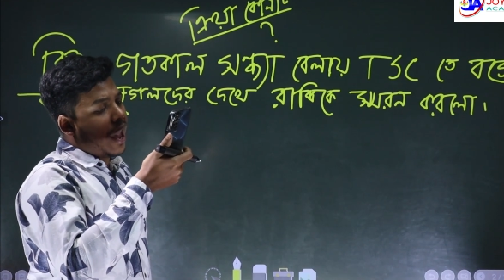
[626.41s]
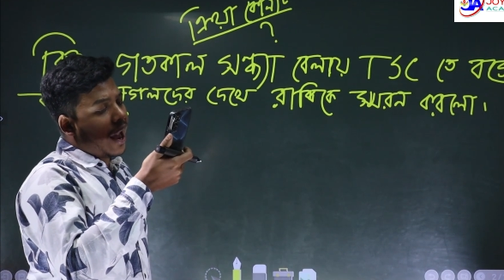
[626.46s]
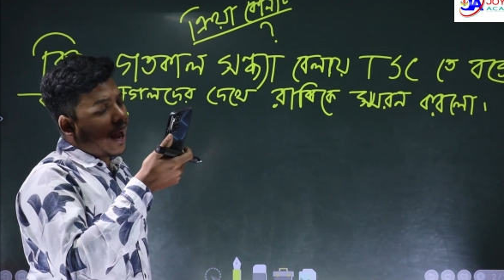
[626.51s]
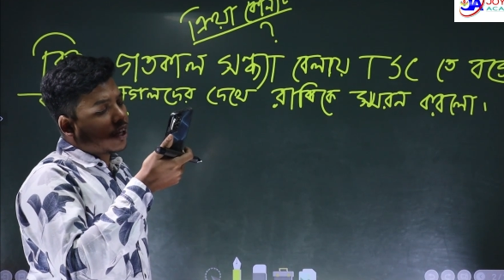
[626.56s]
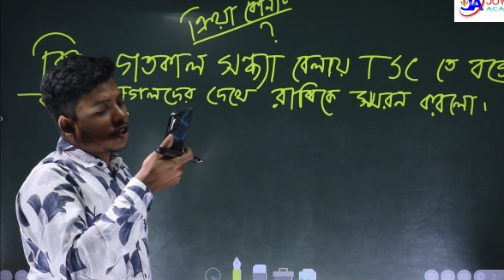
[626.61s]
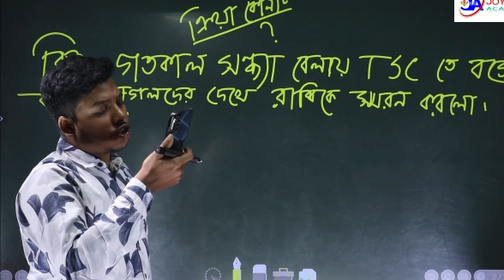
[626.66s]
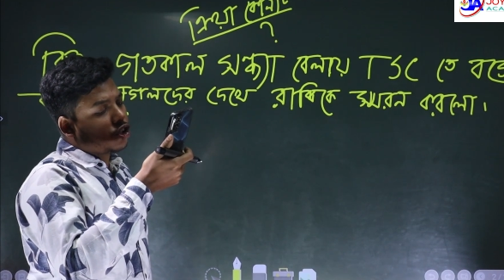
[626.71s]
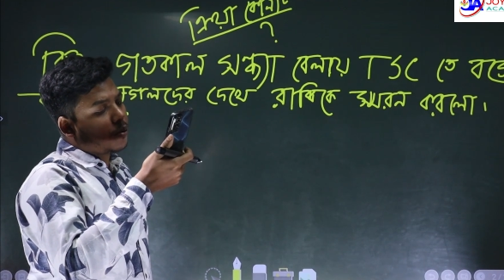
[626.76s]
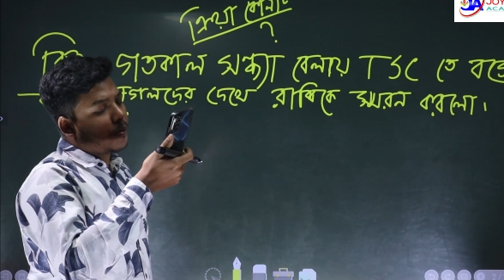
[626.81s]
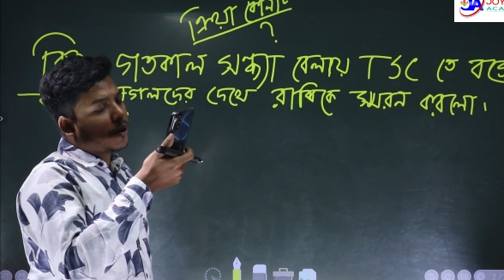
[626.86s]

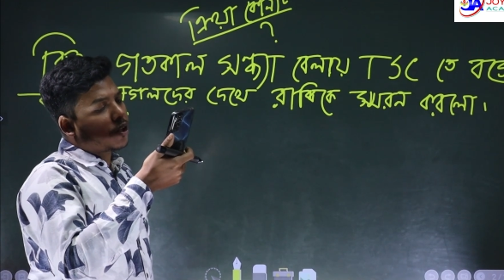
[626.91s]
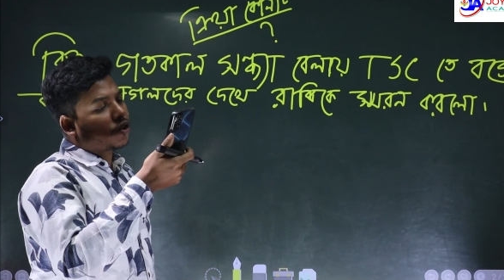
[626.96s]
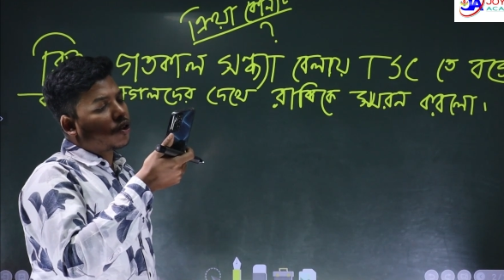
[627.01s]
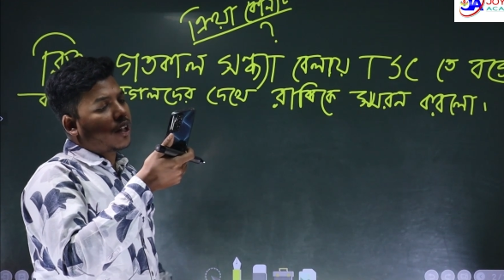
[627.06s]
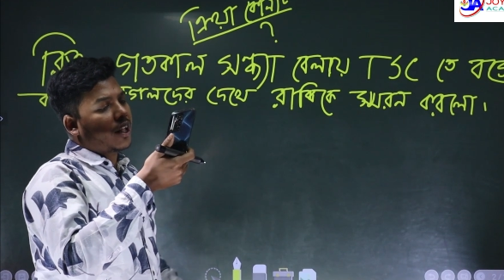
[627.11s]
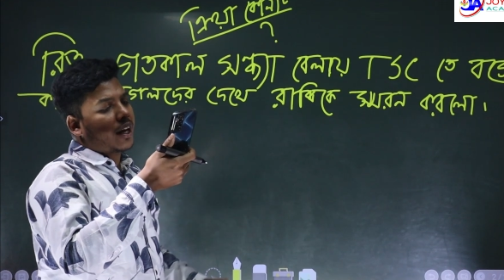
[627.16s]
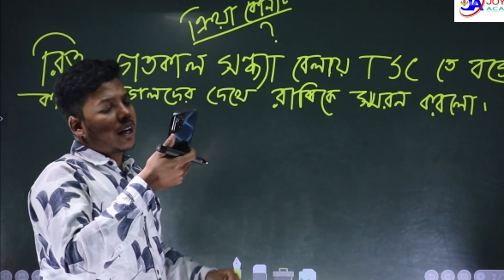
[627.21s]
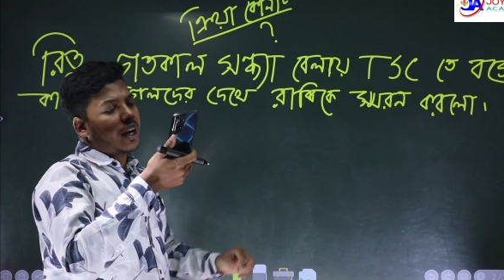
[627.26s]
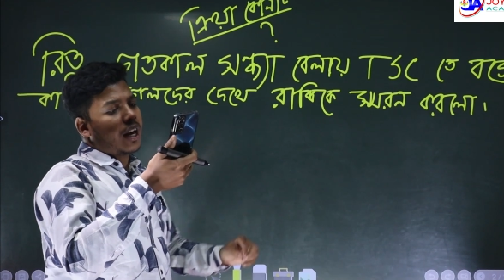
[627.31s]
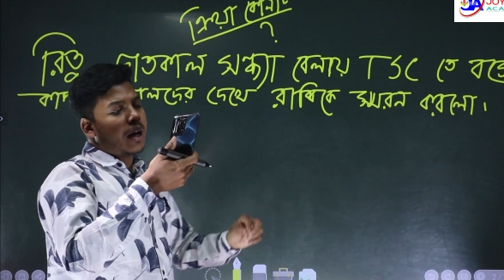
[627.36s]
একজন মাত্র
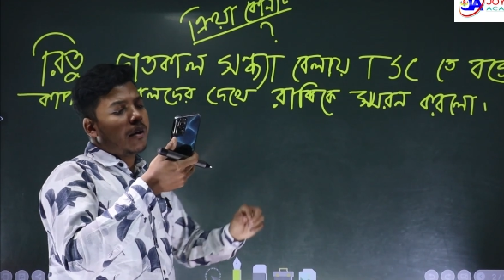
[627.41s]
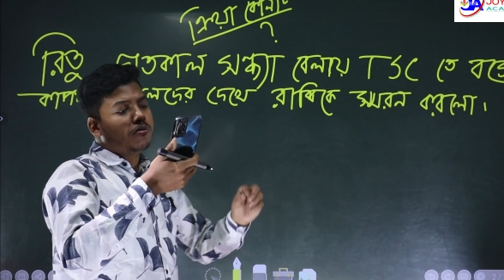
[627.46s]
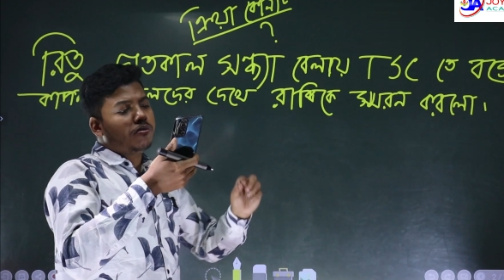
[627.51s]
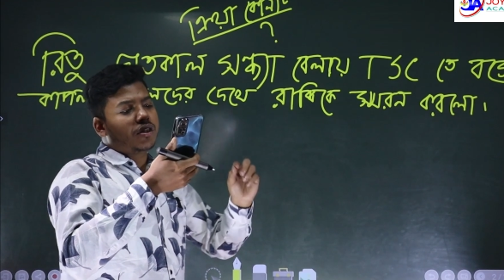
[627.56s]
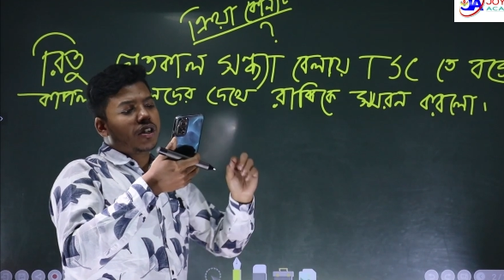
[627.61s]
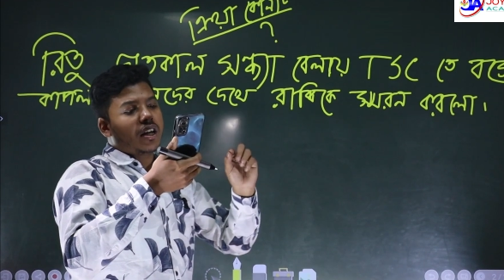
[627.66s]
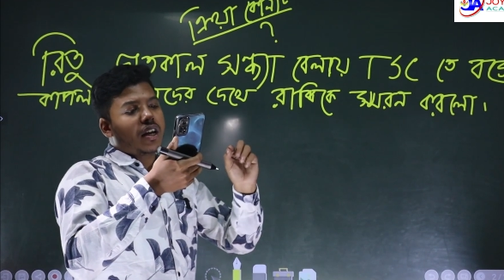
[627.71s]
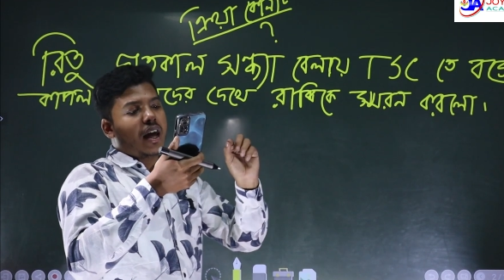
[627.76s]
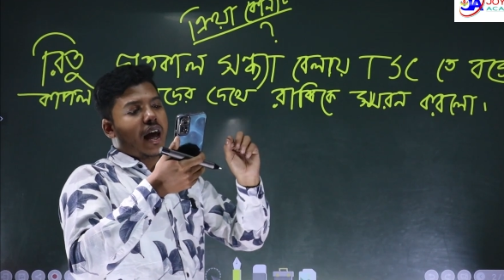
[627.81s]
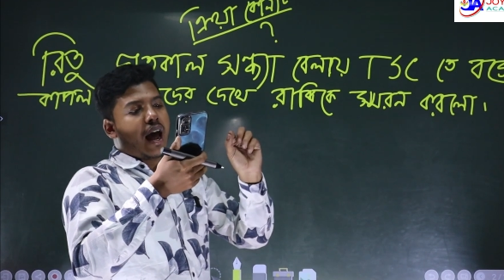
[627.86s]
দেখলাম
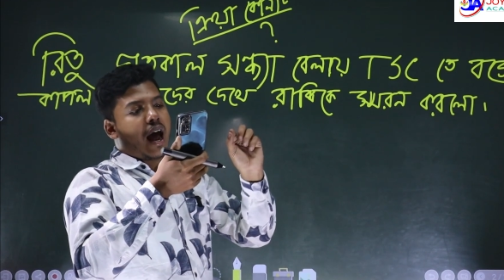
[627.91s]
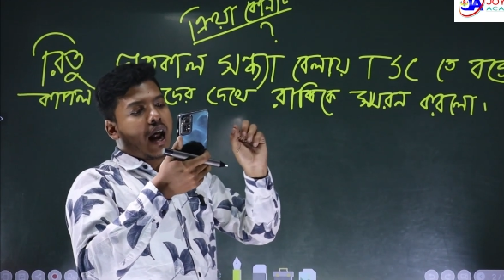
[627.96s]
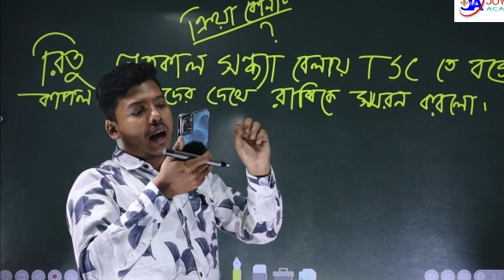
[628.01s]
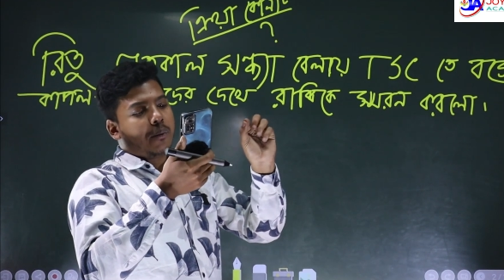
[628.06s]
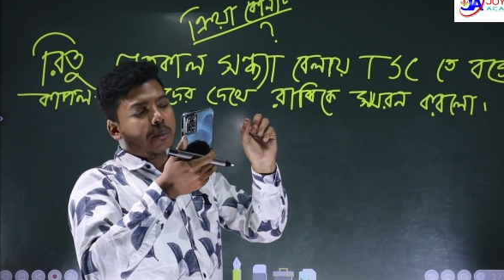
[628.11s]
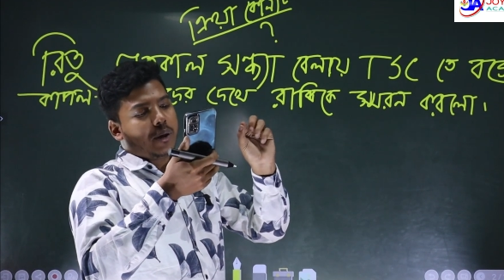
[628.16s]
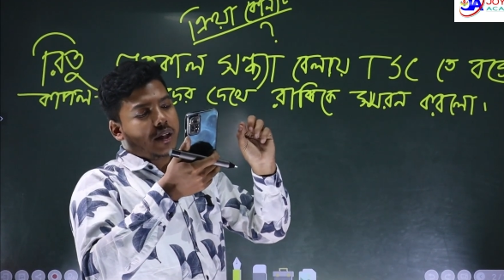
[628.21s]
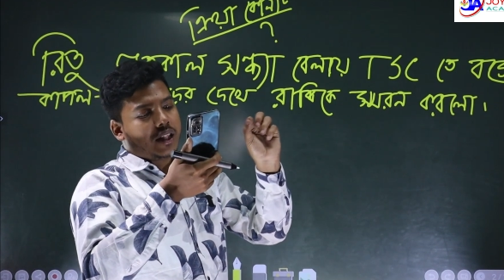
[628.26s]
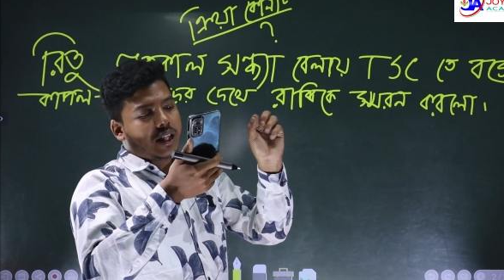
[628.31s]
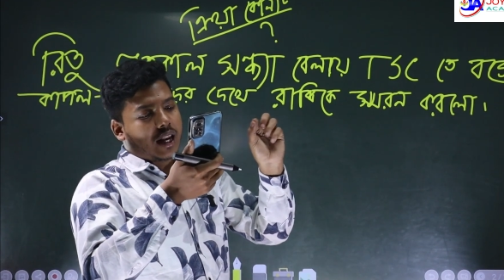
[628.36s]
যে
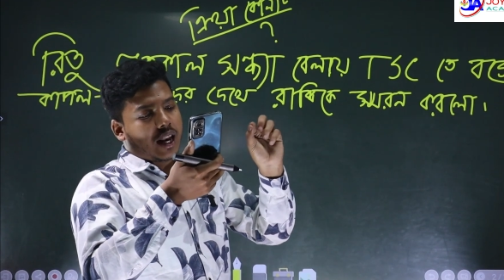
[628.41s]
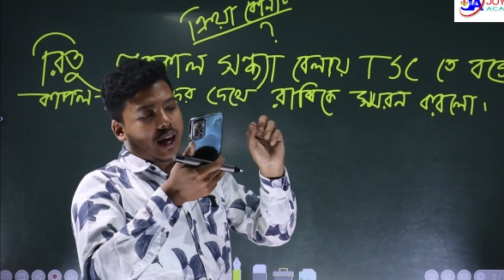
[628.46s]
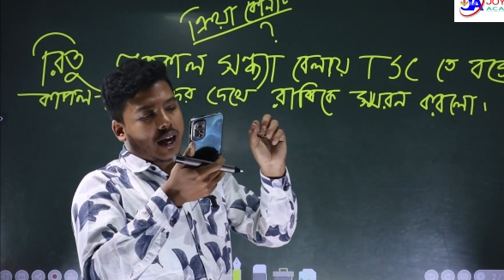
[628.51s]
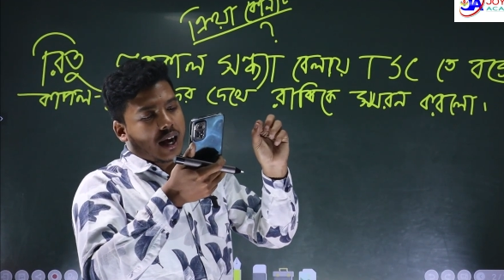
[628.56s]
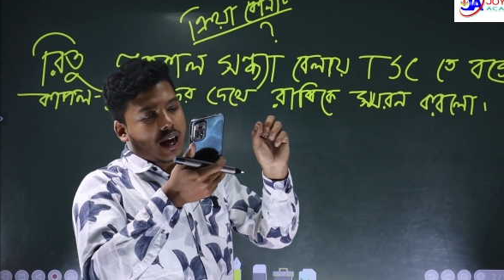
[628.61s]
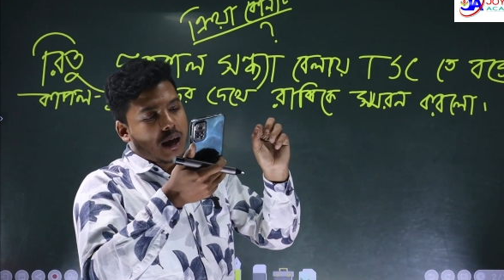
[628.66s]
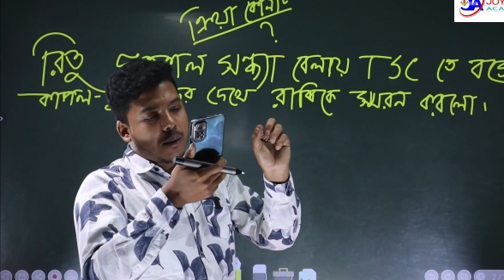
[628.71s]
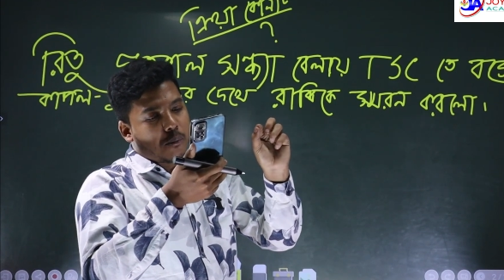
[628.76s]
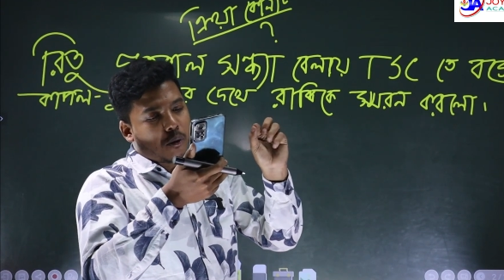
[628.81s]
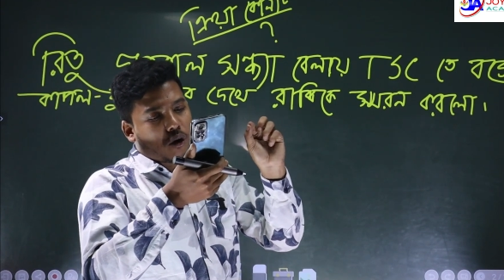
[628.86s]
আরবিতে
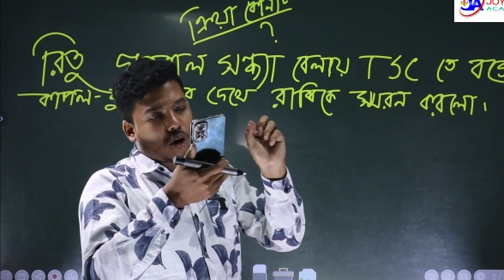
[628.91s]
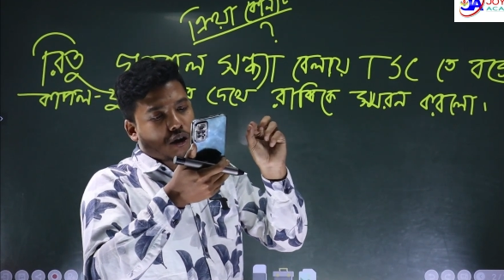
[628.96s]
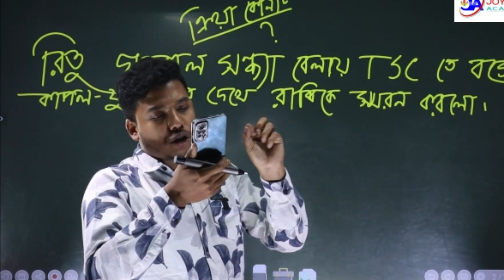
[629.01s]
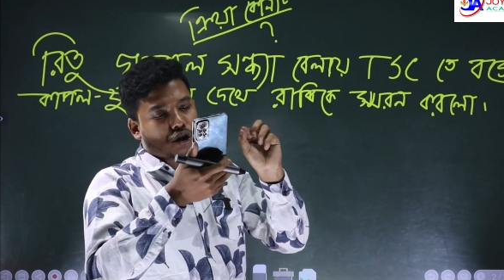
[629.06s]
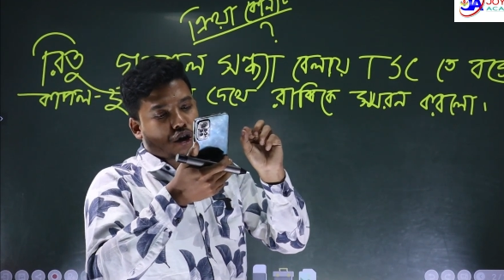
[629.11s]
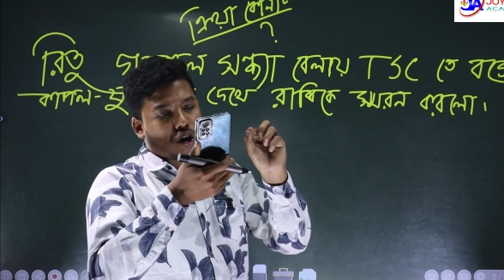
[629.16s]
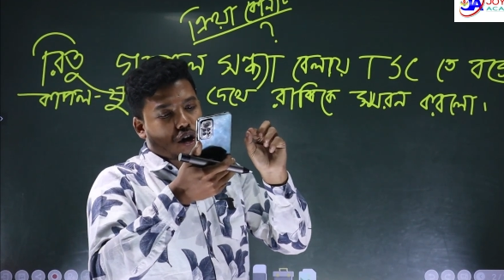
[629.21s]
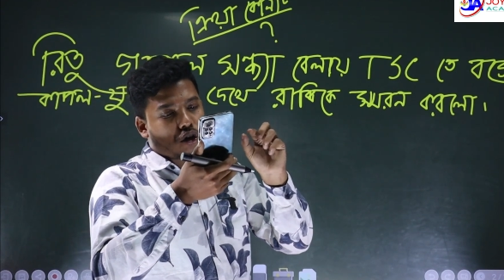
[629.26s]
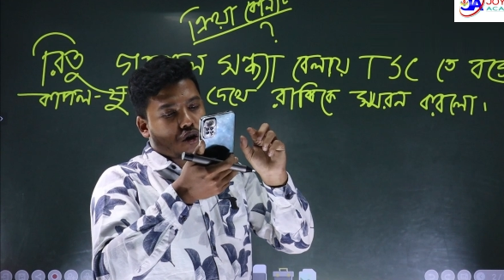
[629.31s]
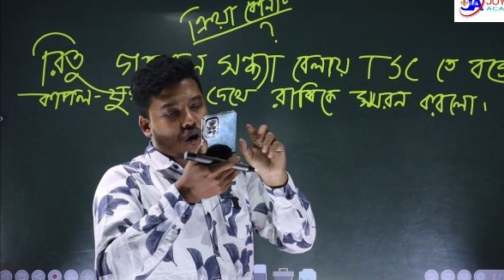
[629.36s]
লেখা বললো
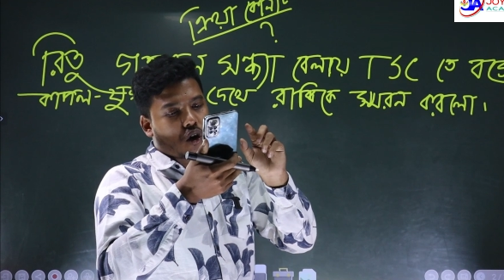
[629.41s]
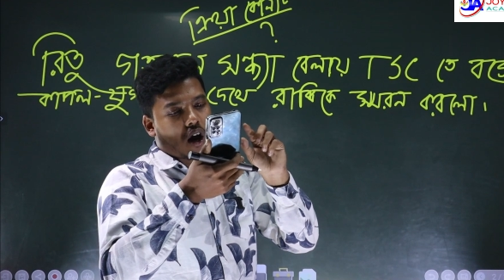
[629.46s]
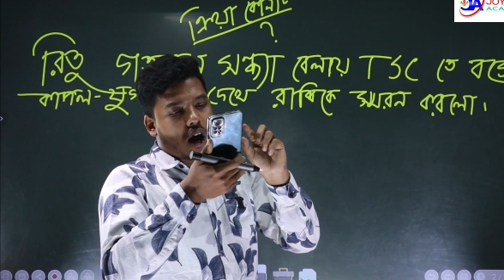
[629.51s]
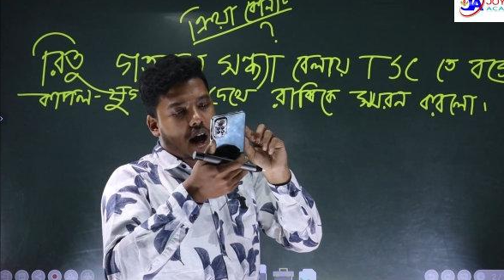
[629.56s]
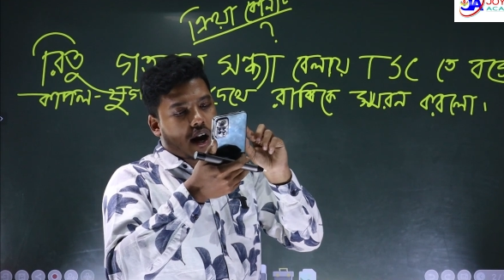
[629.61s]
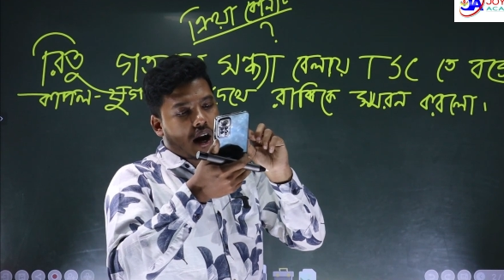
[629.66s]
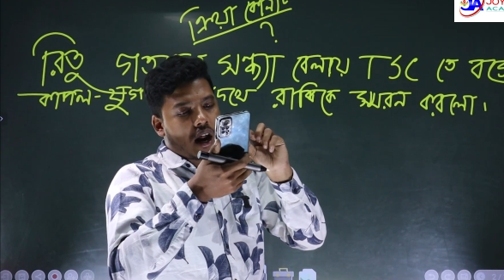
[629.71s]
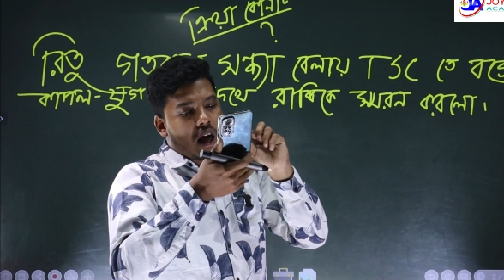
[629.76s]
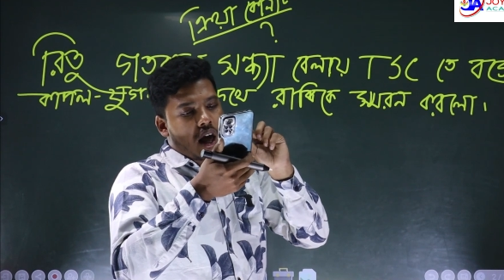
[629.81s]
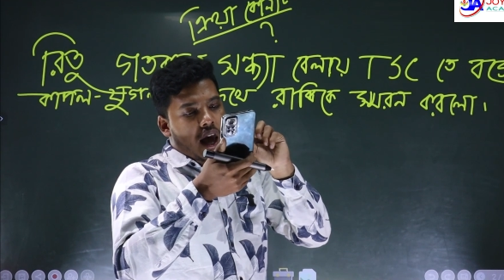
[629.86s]
স্মরণ করলো
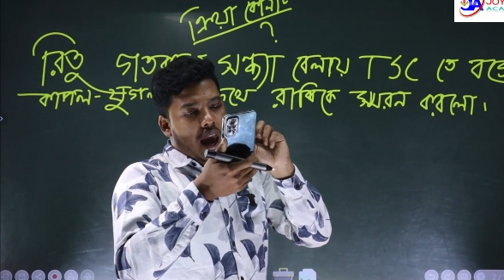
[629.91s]
আর